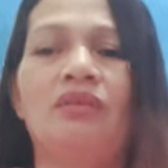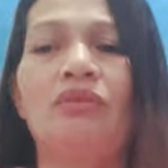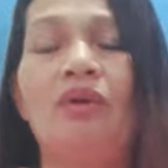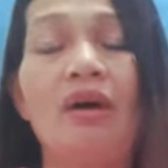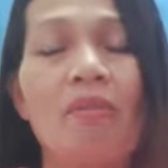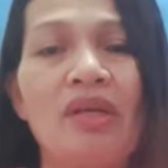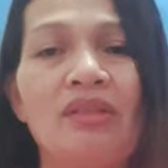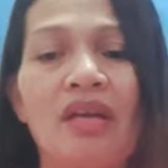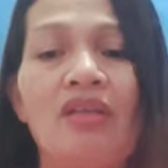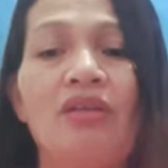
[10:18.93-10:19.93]
So, kapag
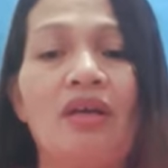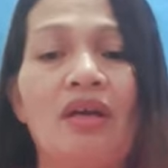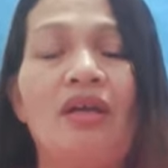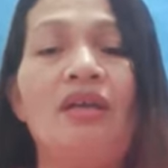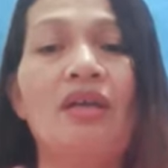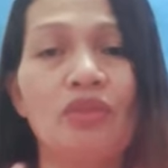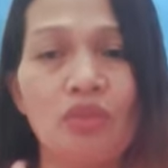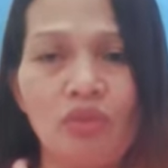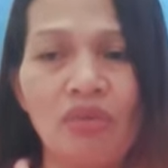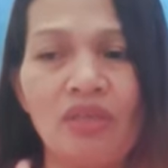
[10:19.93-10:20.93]
tayo
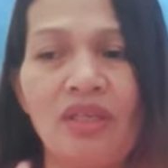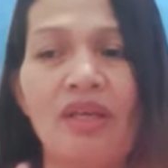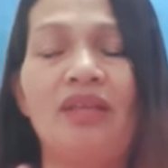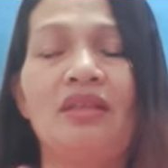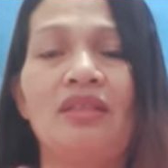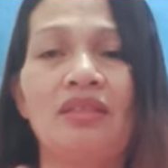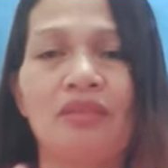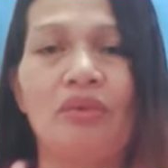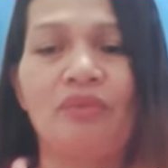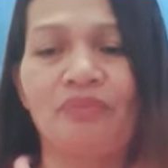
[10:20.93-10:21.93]
nakasunod na na kay
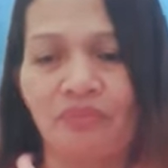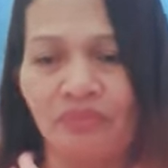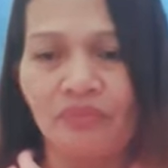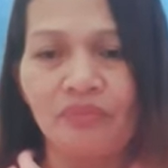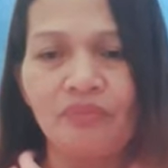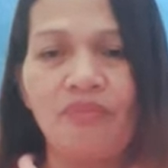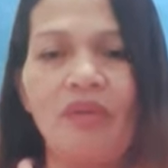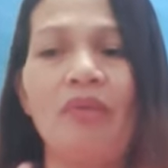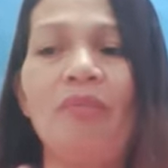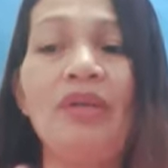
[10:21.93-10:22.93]
Kristo,
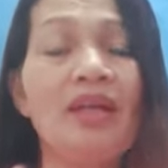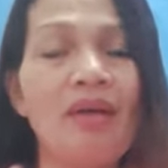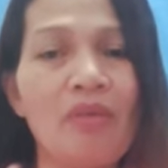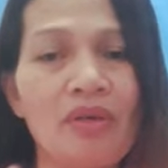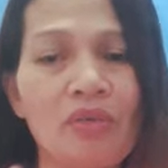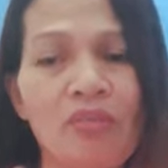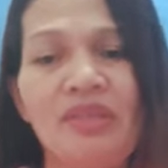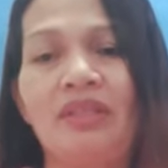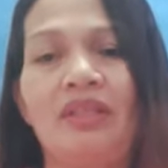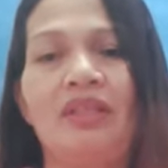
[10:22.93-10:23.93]
kapag
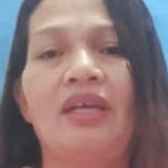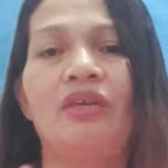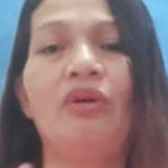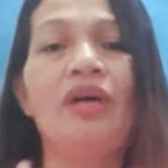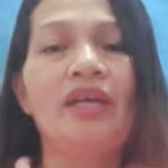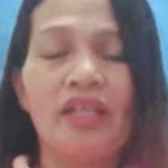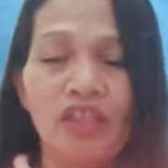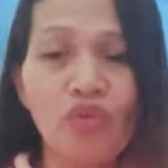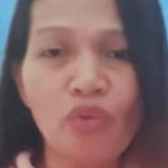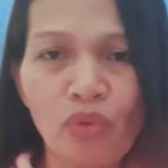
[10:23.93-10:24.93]
nakapag-umpisa na tayo,
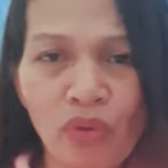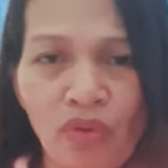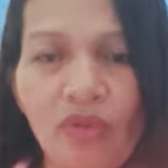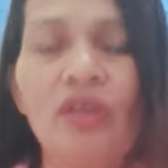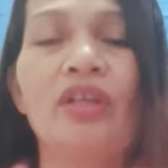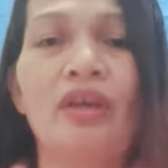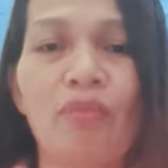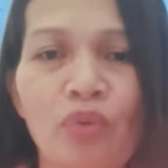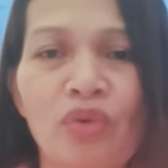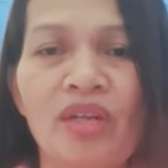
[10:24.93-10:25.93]
ituloy na
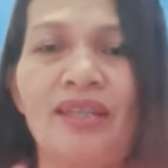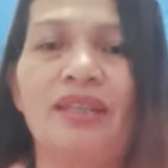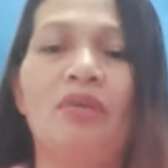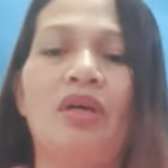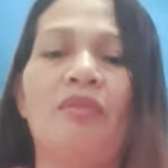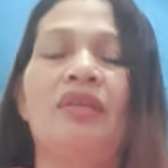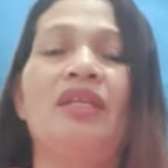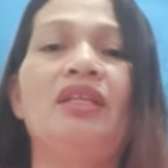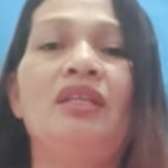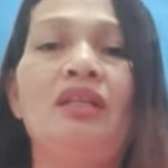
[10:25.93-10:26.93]
po natin mga kapatid.
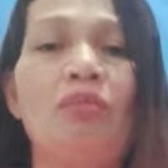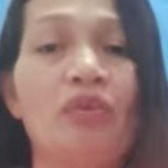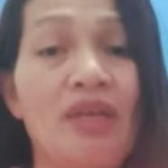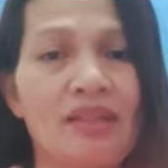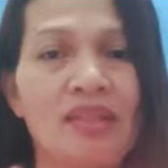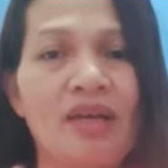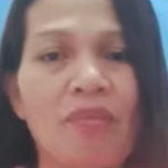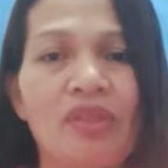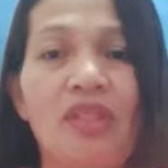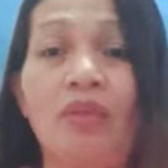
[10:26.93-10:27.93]
Hindi na po natin
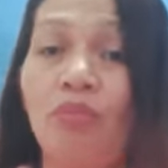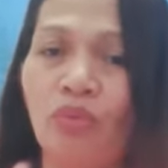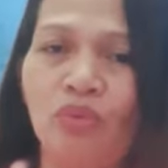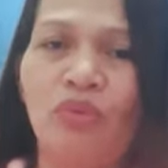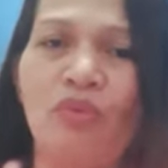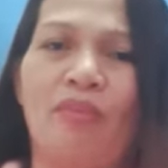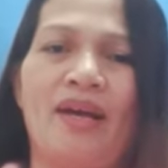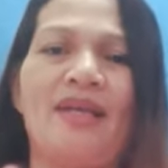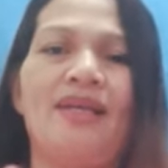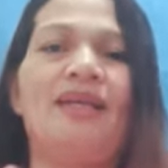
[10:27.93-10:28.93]
dapat iputol pa
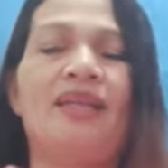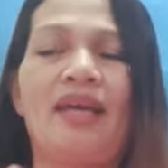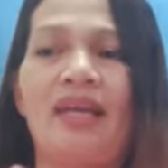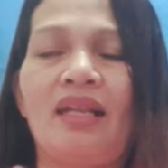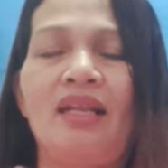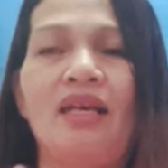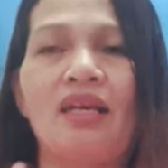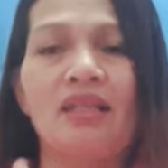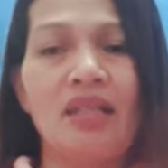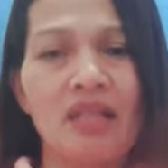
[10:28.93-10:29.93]
dahil
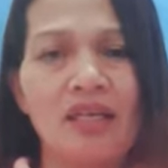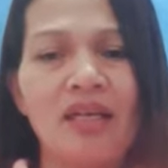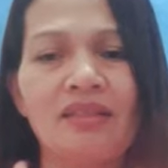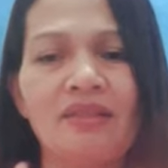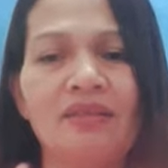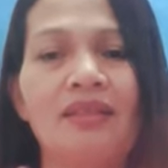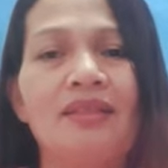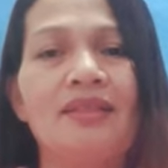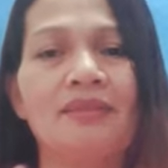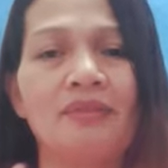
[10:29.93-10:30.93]
talagang
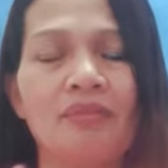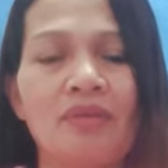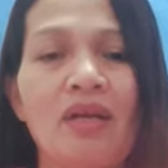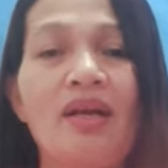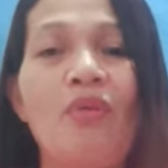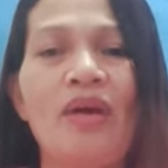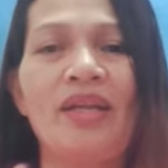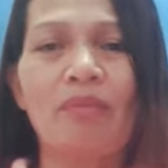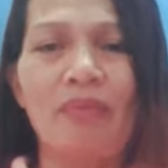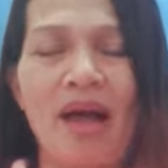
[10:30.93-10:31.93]
uh, gagawa
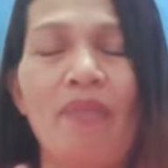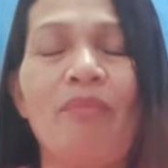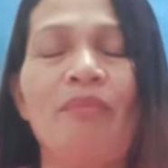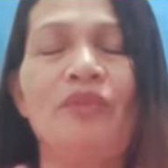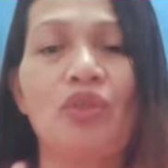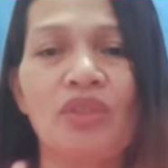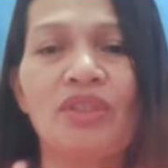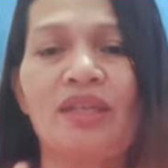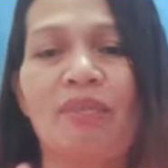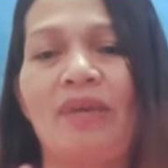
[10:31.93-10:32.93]
ng, ang
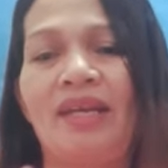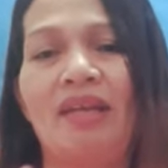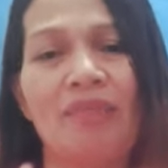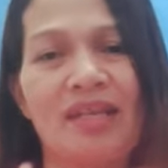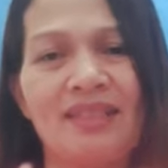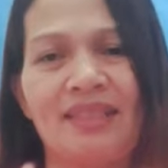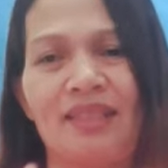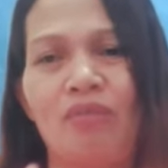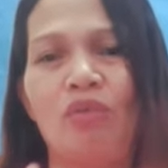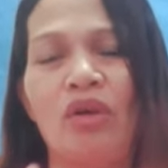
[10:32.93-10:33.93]
Diyos ng paraan para sa
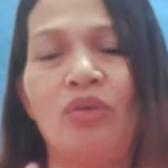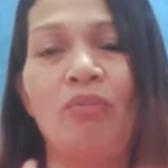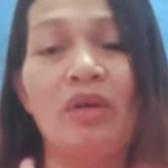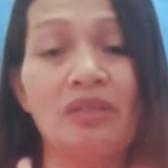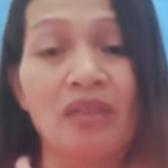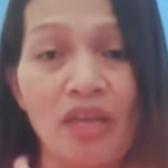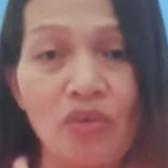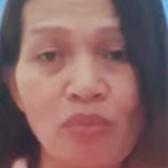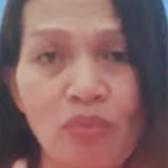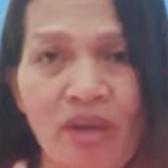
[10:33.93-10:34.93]
ating buhay upang tayo
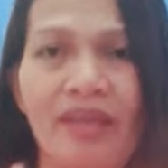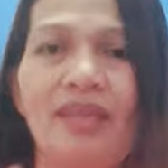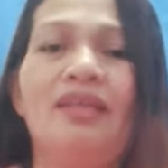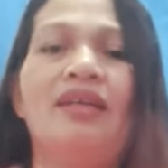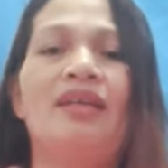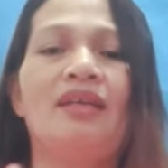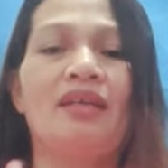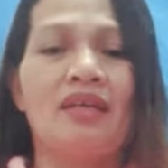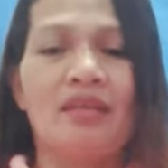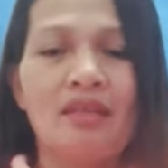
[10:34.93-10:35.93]
po ay
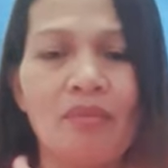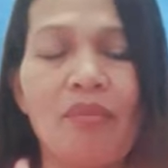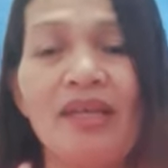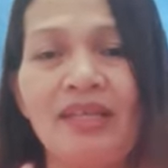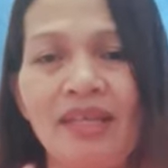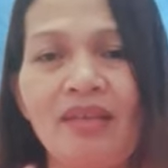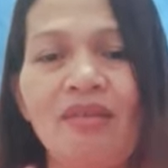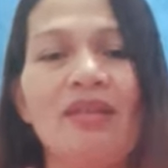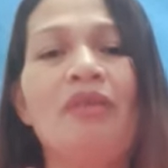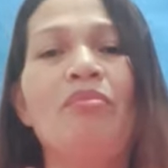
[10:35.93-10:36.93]
maging
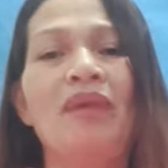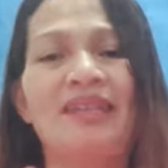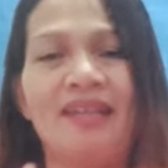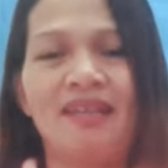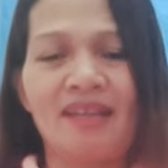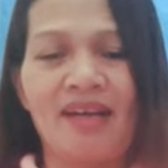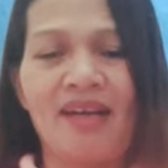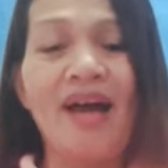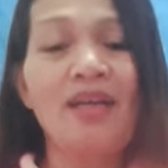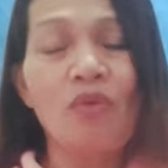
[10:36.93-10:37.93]
matatag.
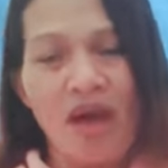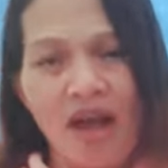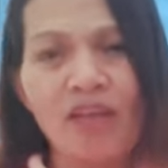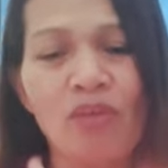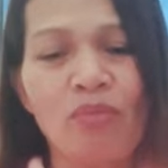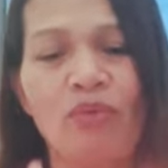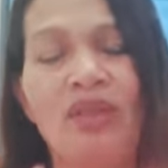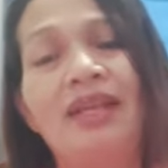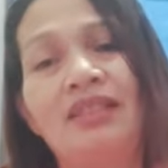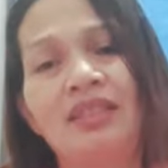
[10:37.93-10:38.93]
Araw-araw po na
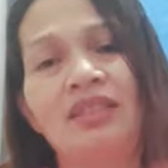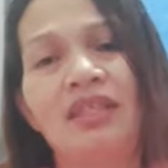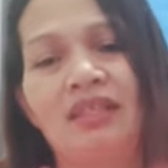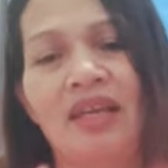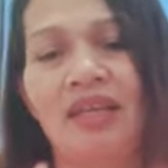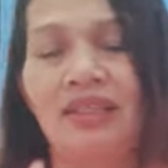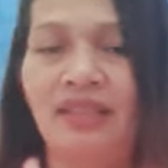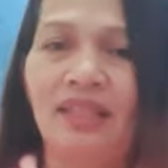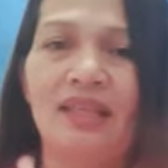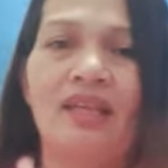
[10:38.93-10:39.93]
nagsishare tayo ng
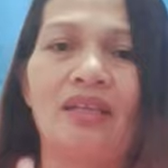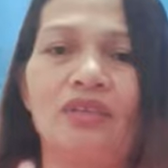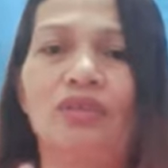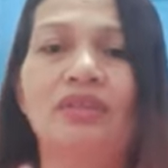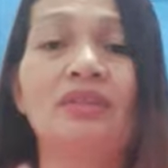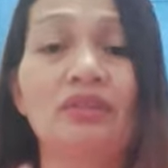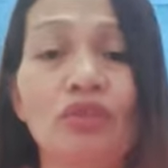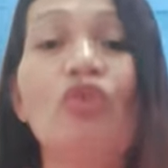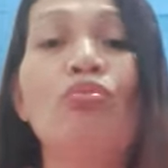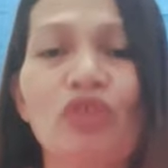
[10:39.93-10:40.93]
salita ng Diyos.
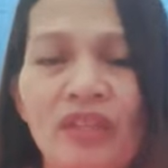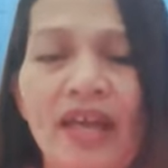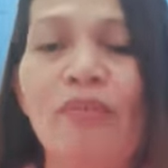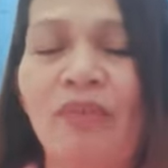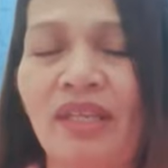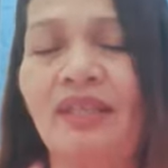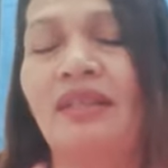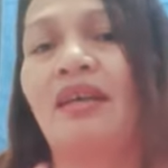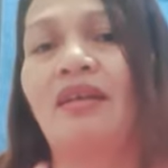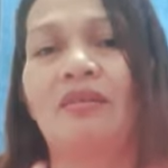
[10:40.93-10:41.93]
Doon po tayo
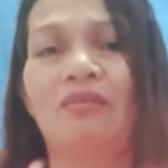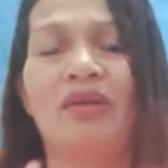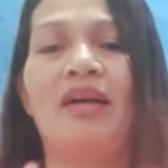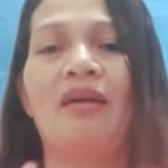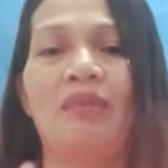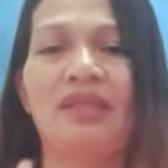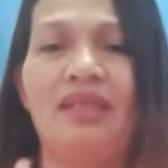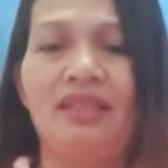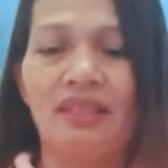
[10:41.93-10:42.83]
pinatatag, mga kapatid.